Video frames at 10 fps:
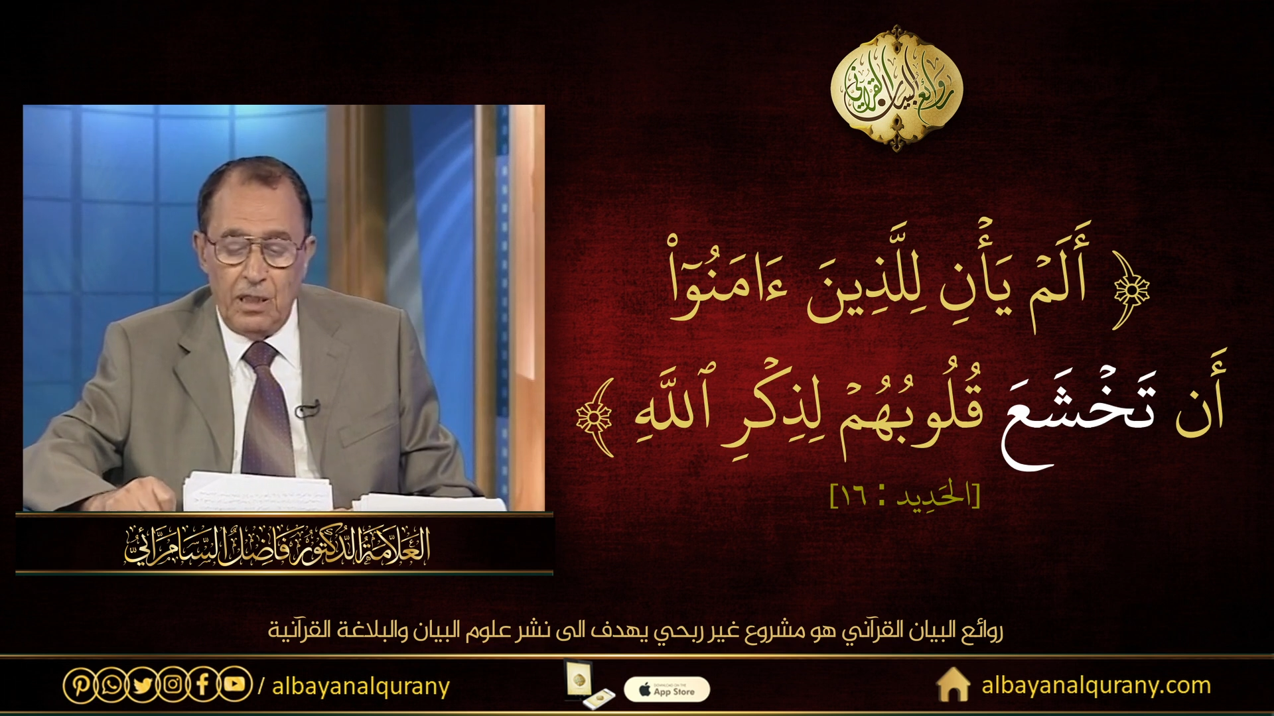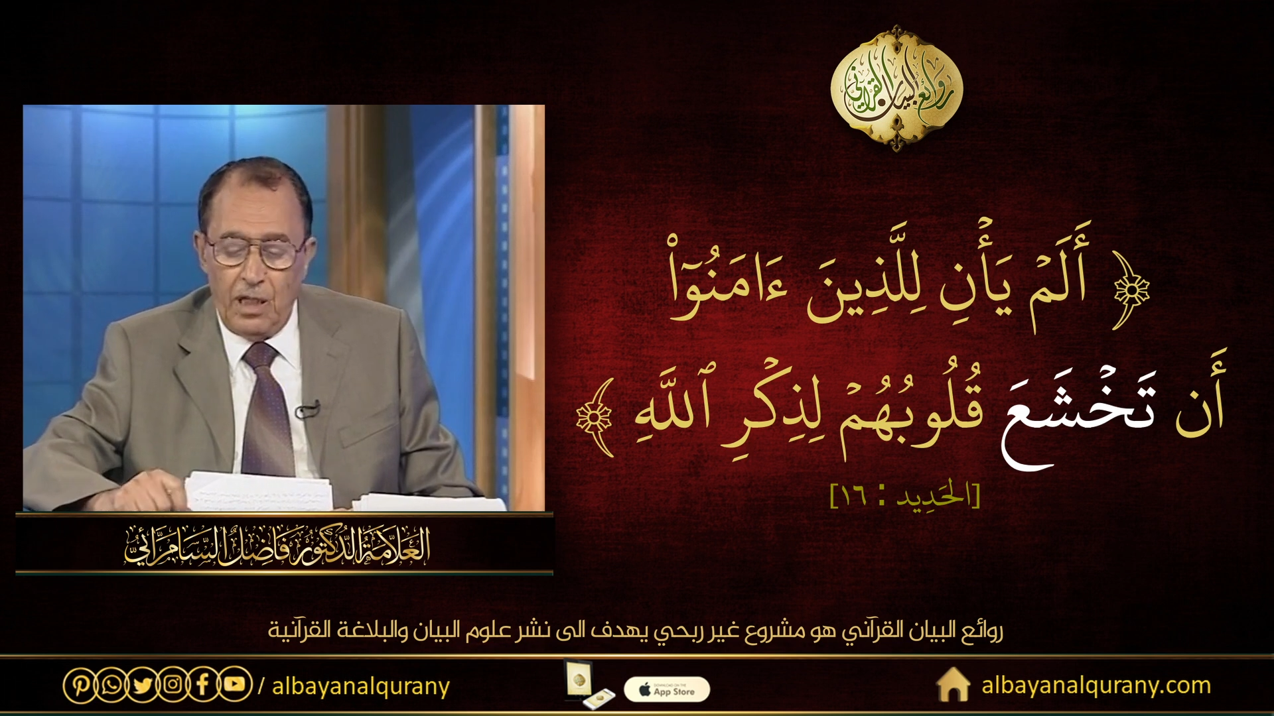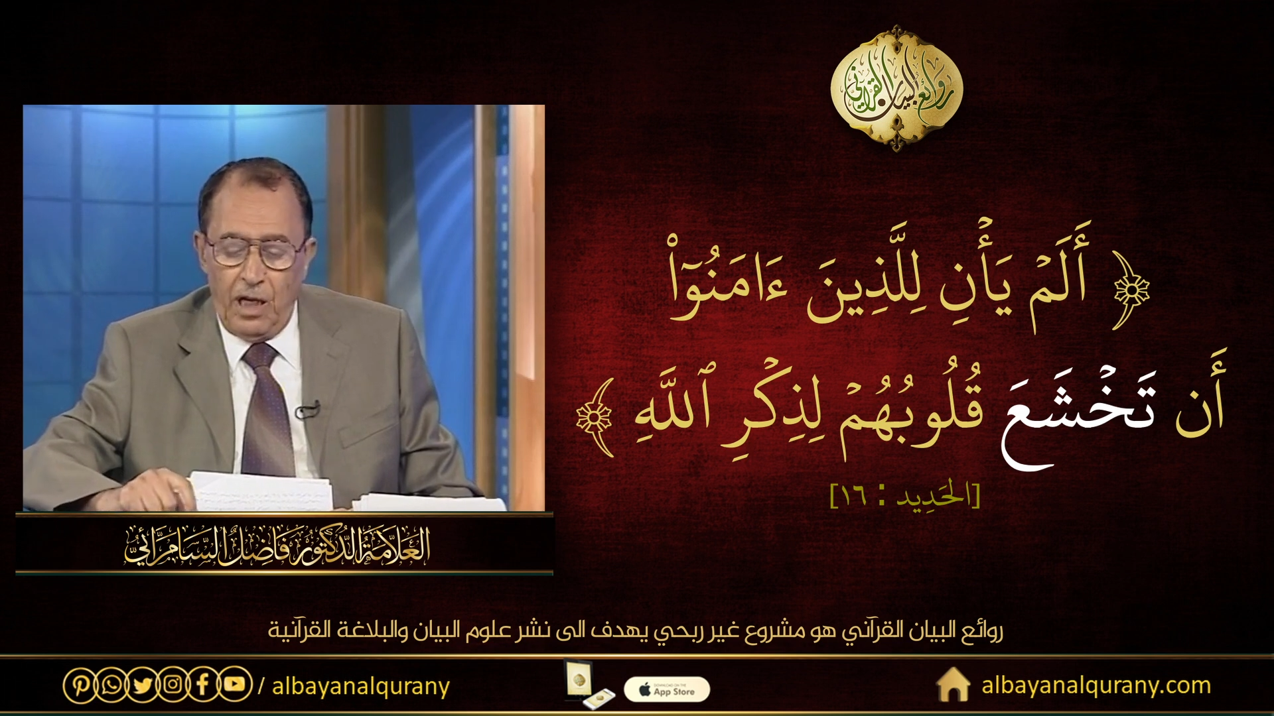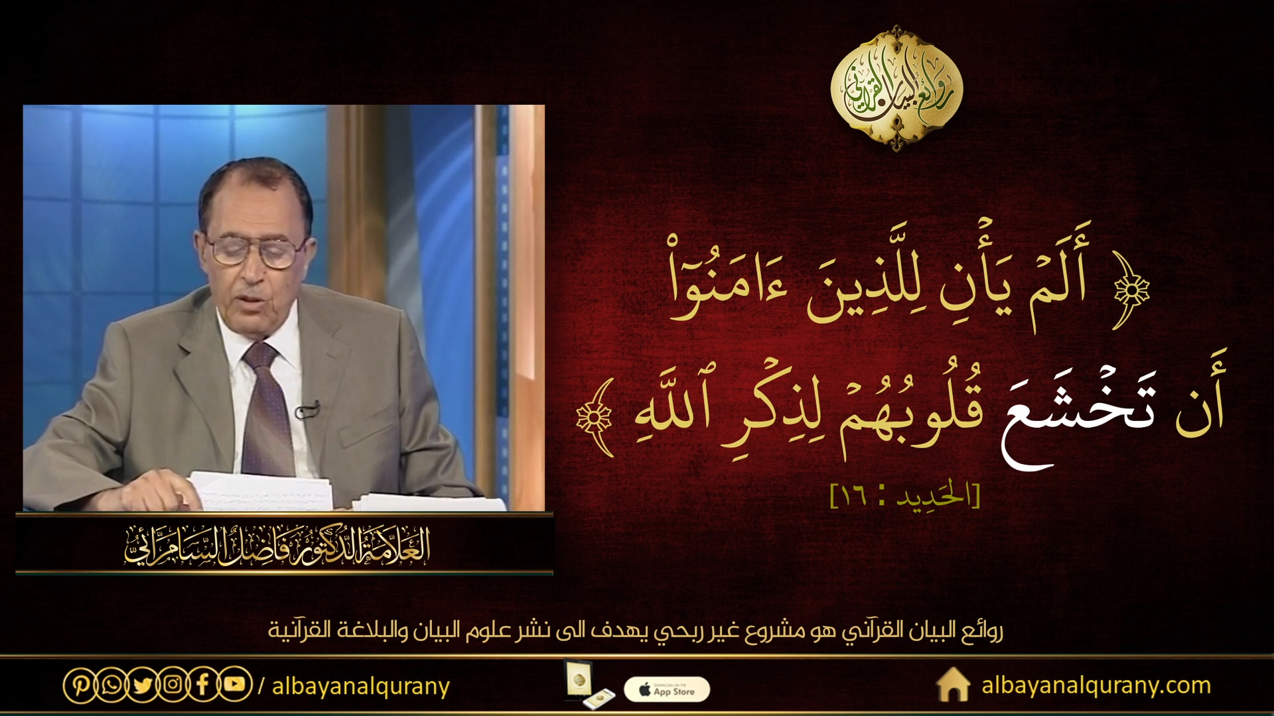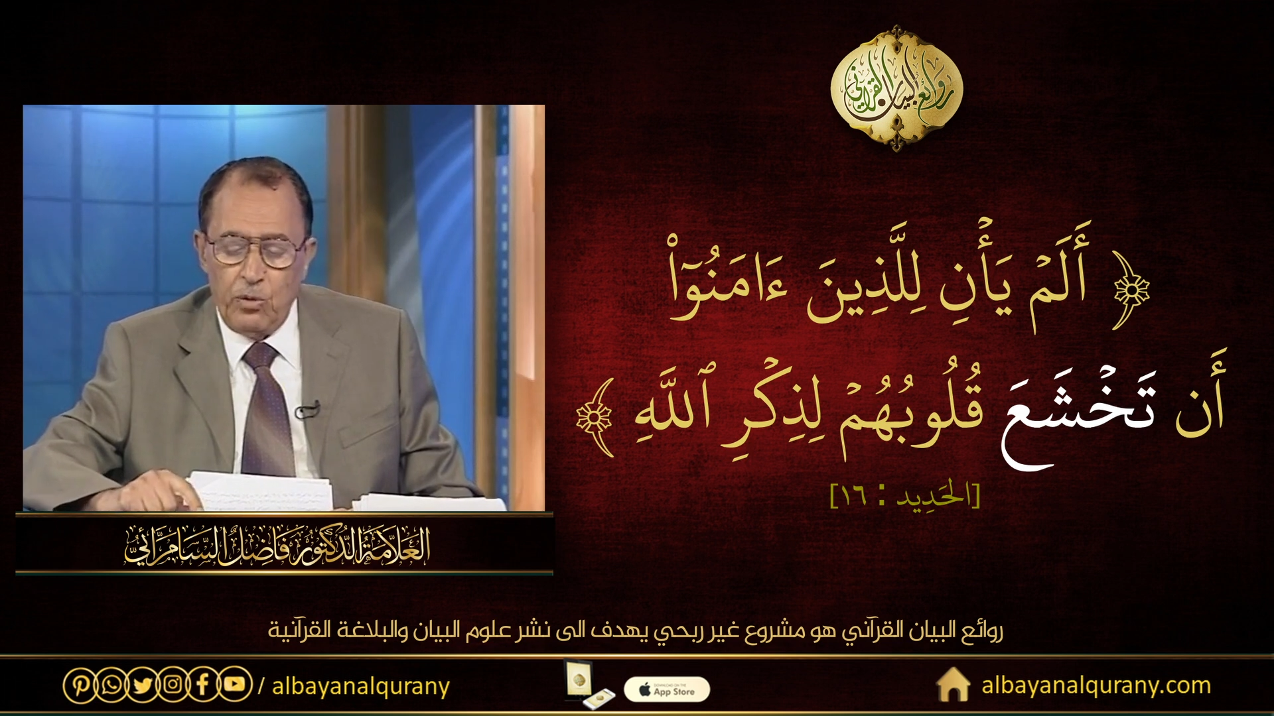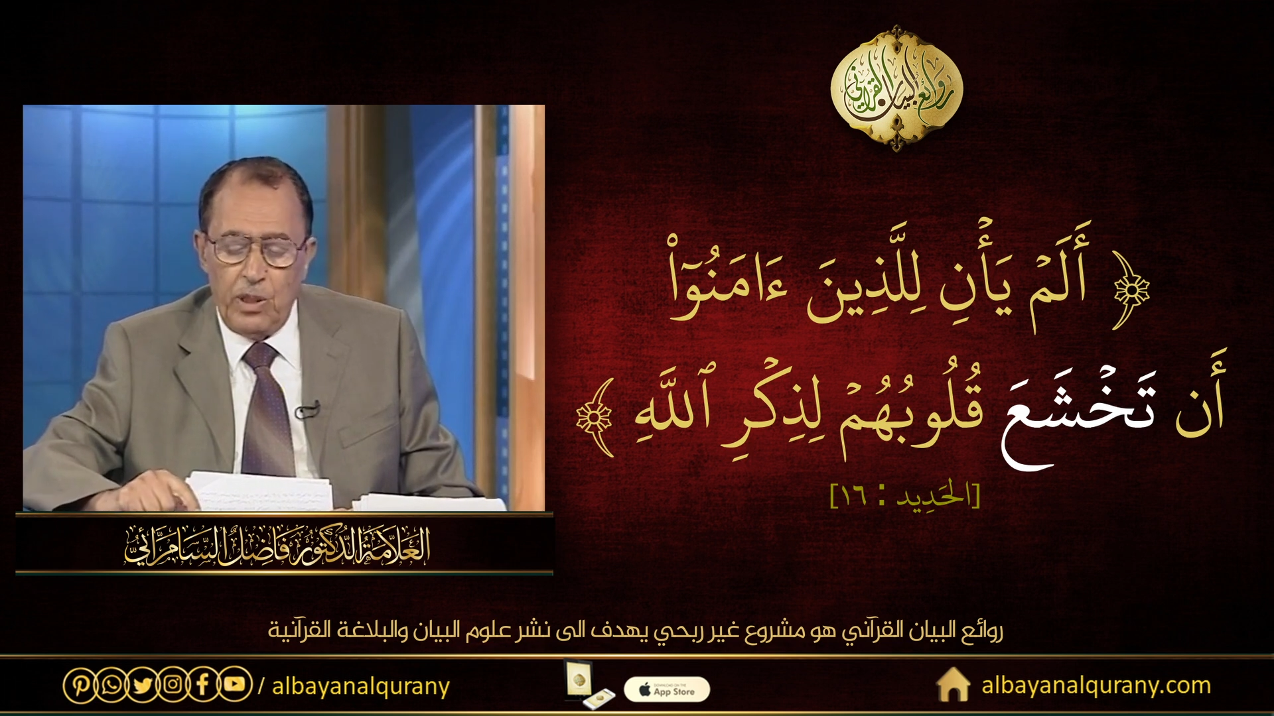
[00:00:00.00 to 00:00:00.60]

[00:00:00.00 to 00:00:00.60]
لاحظ